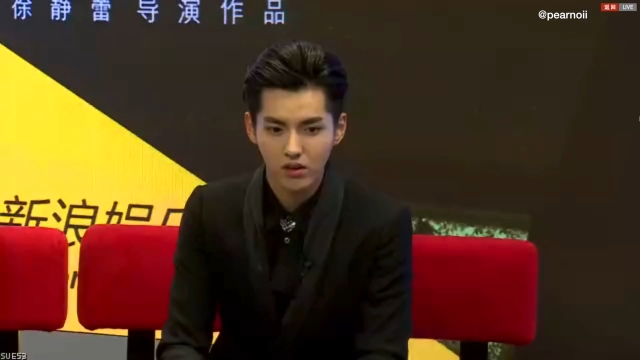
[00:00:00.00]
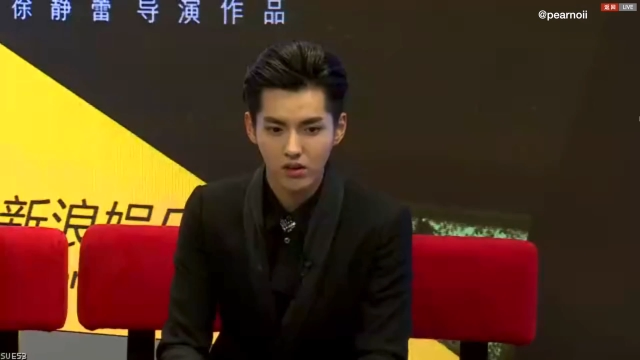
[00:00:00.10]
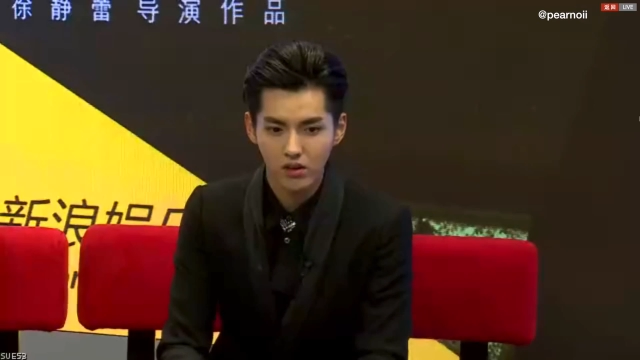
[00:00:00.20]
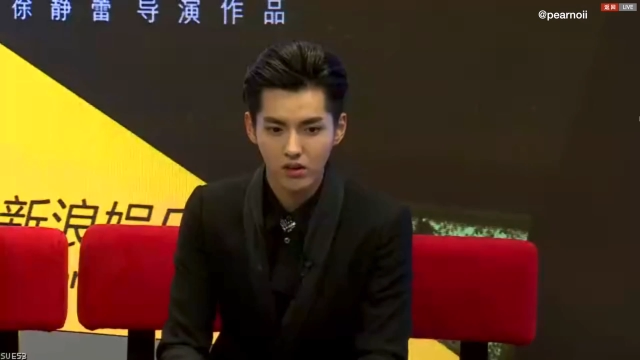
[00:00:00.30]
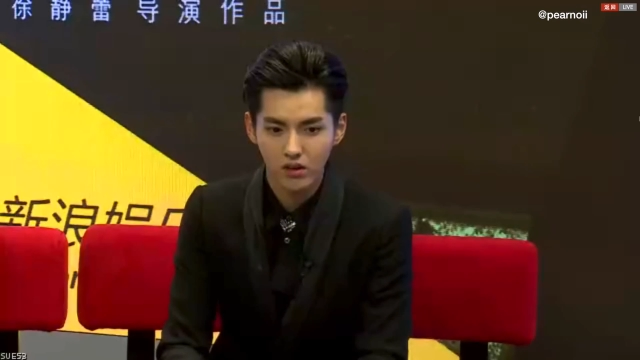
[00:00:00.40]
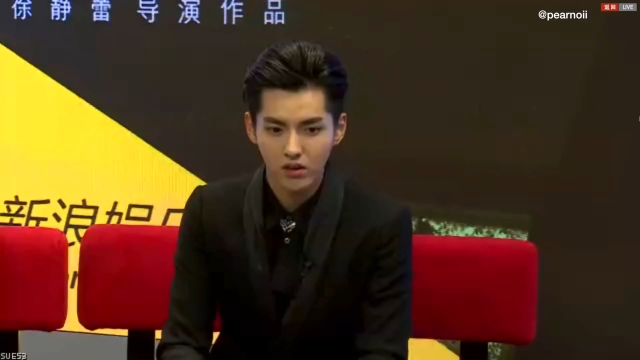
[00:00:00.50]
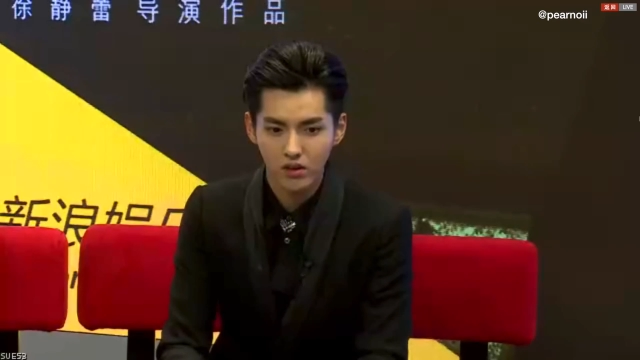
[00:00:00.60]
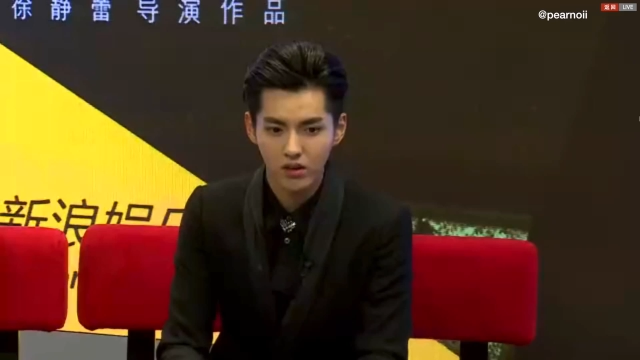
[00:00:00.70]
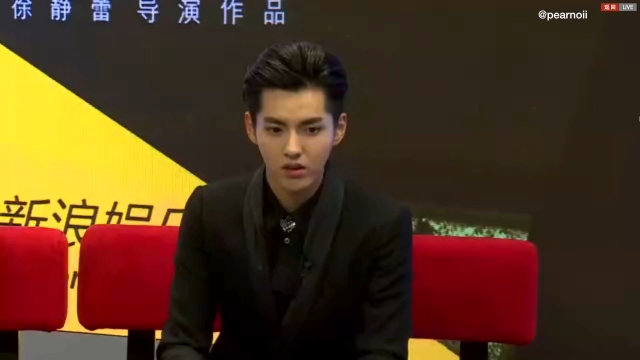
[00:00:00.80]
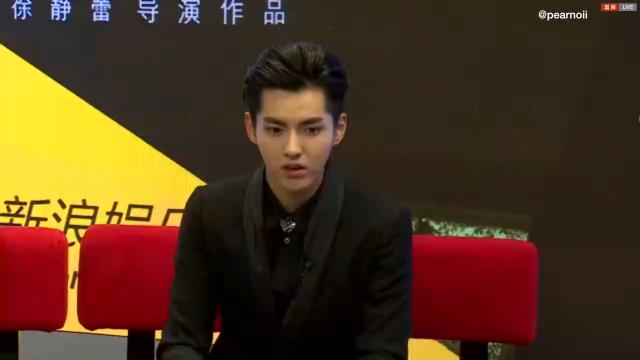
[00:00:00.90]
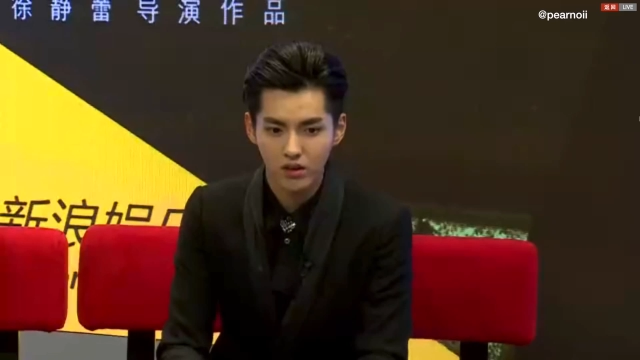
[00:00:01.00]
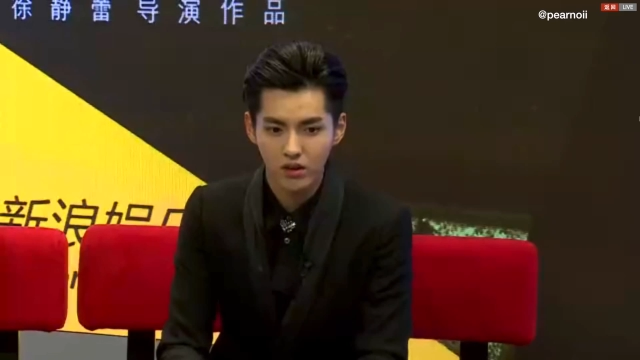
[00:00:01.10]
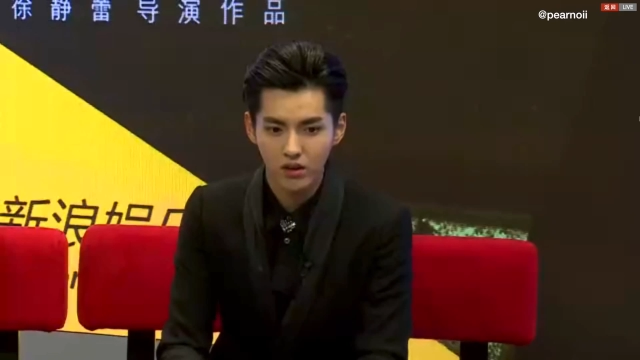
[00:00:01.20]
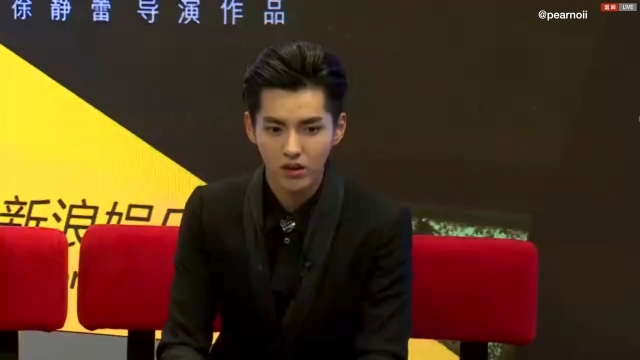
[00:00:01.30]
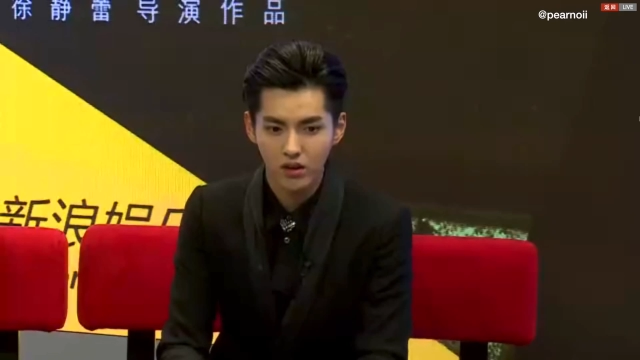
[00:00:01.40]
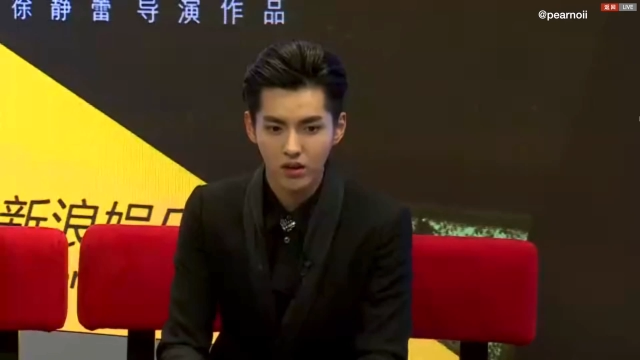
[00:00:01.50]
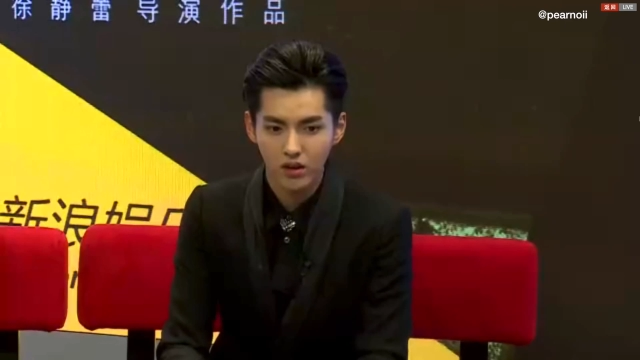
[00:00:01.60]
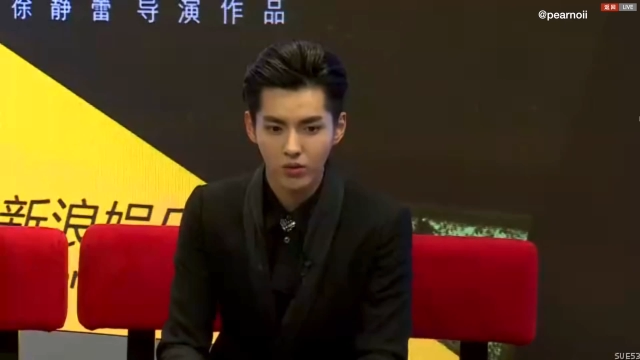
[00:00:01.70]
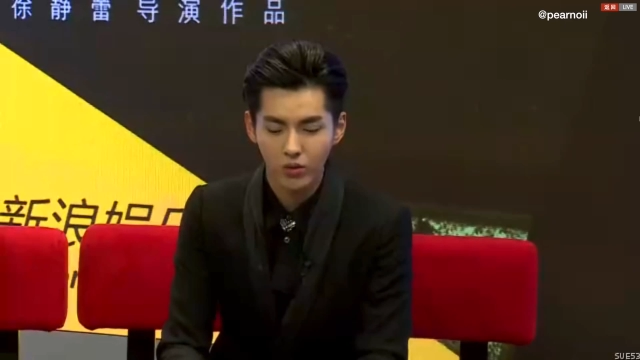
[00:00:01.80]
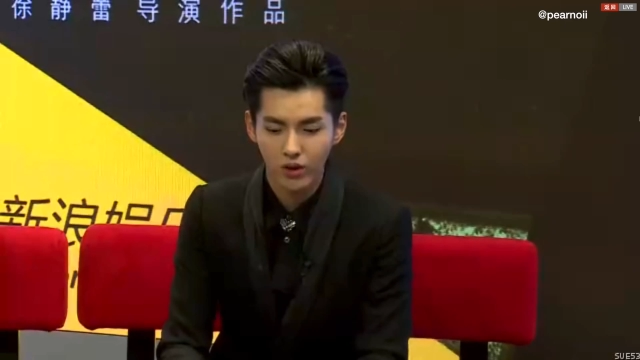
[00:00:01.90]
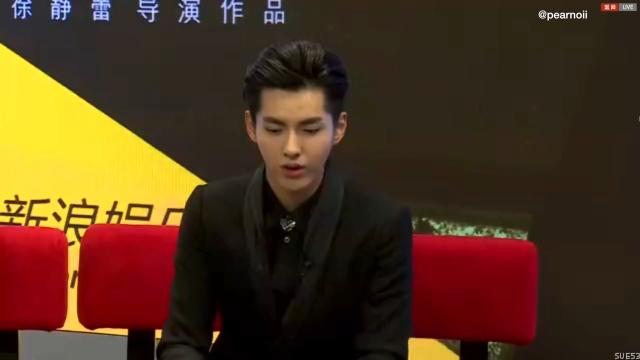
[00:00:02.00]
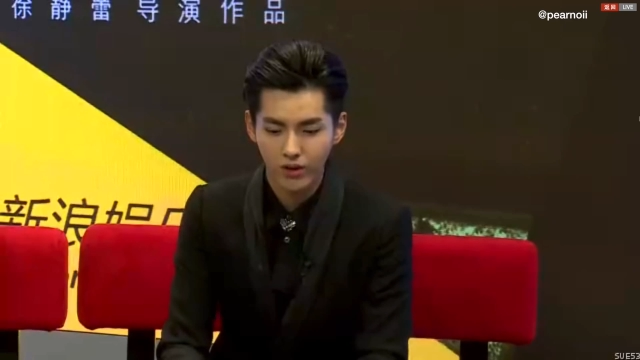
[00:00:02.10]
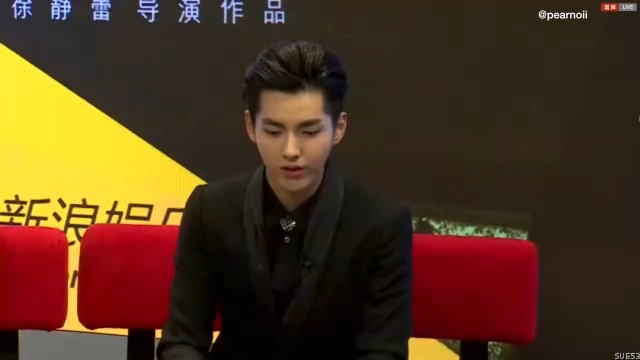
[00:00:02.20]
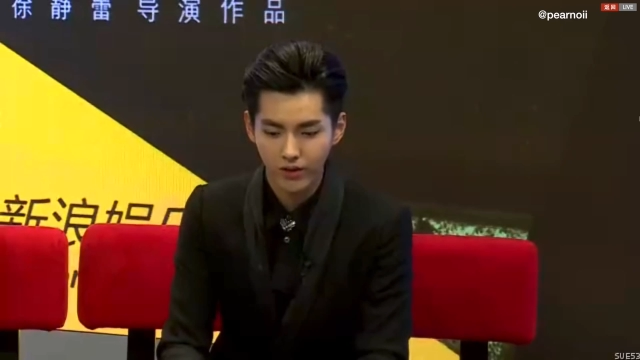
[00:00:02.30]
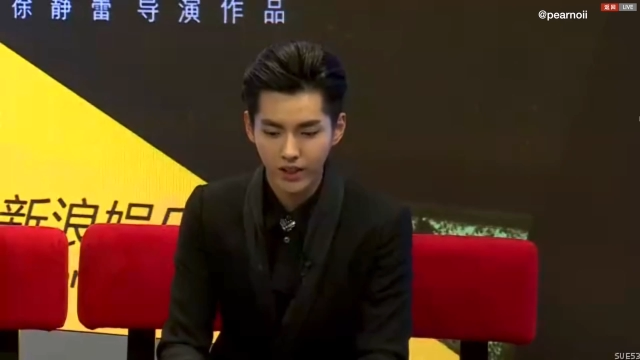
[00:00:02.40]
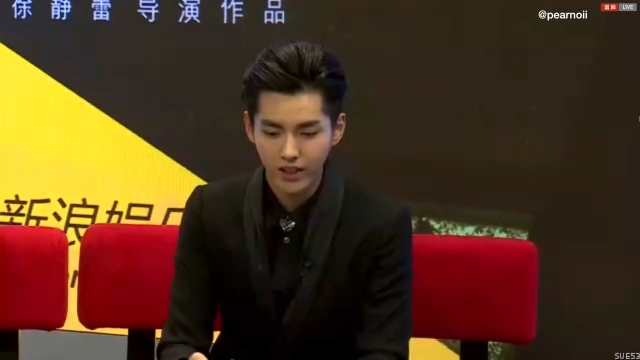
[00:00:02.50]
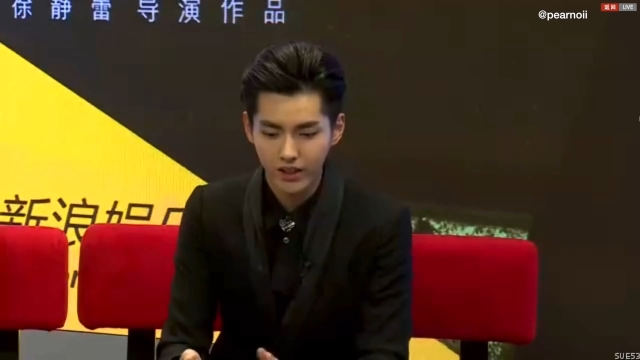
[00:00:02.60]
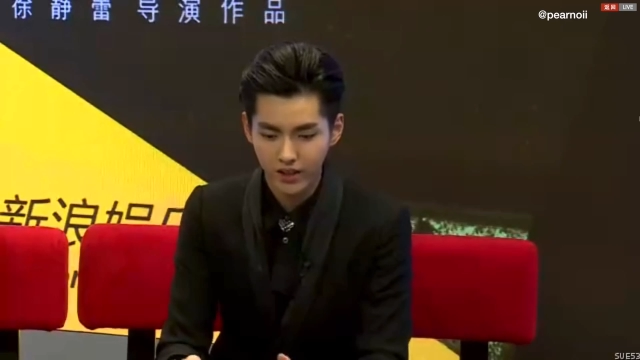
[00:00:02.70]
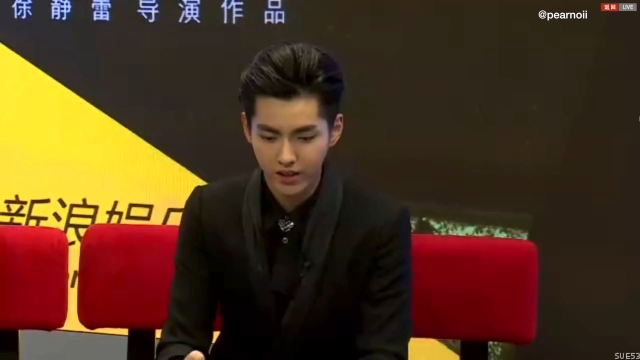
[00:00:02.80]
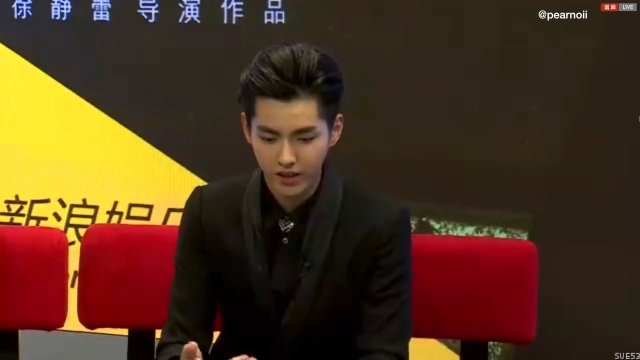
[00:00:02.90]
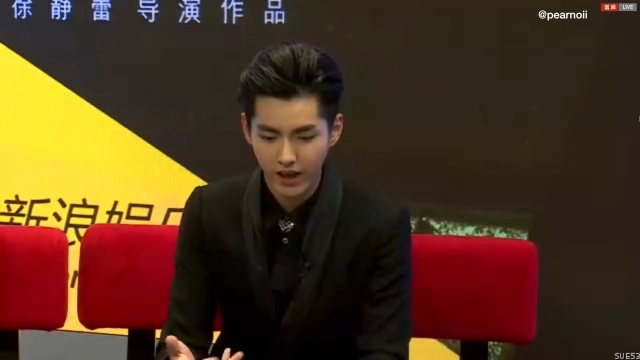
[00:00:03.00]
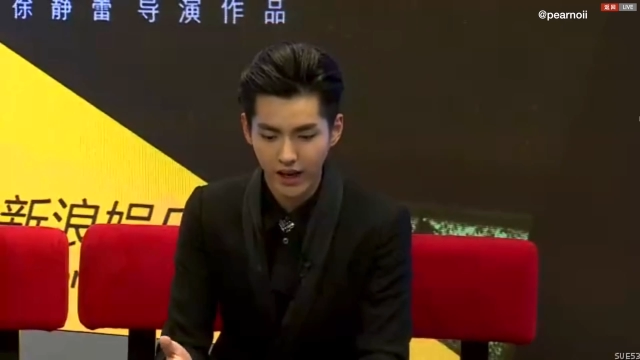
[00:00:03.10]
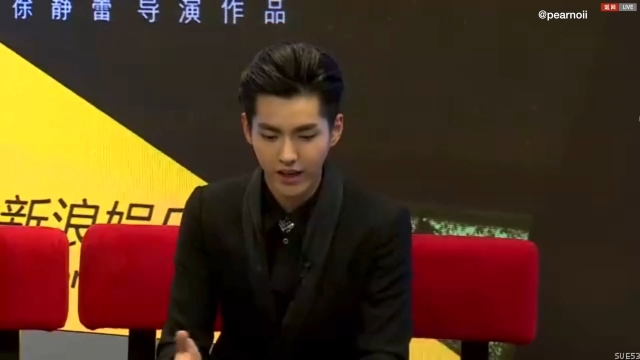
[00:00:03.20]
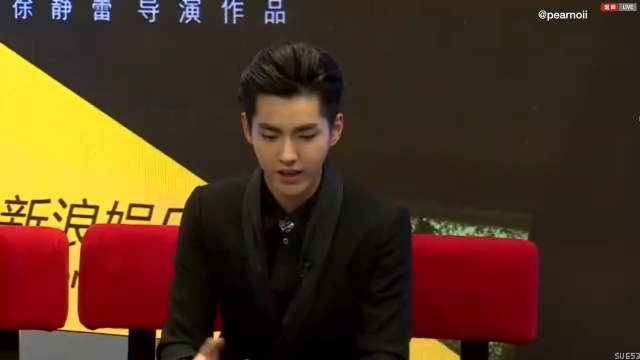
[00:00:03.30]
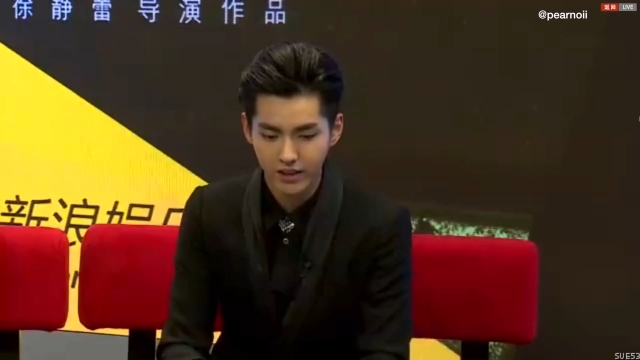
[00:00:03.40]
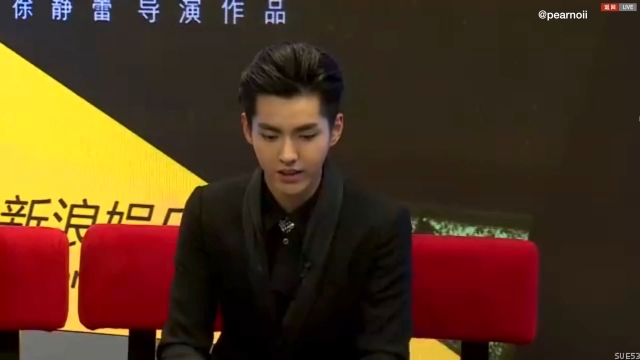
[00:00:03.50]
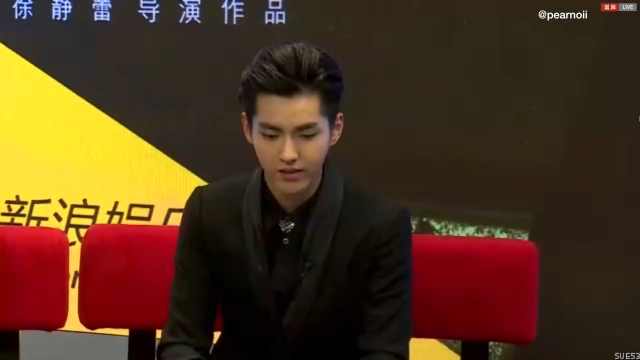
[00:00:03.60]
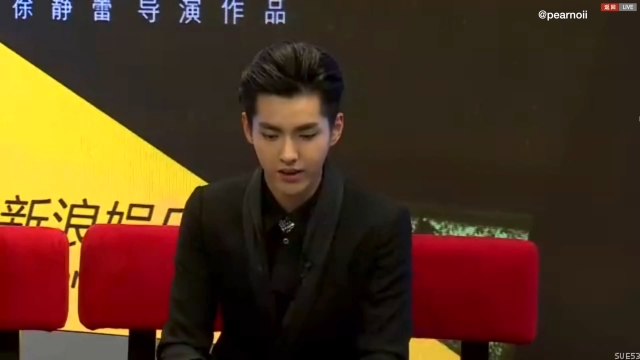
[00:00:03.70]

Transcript: 嗯，我非常的喜爱演戏，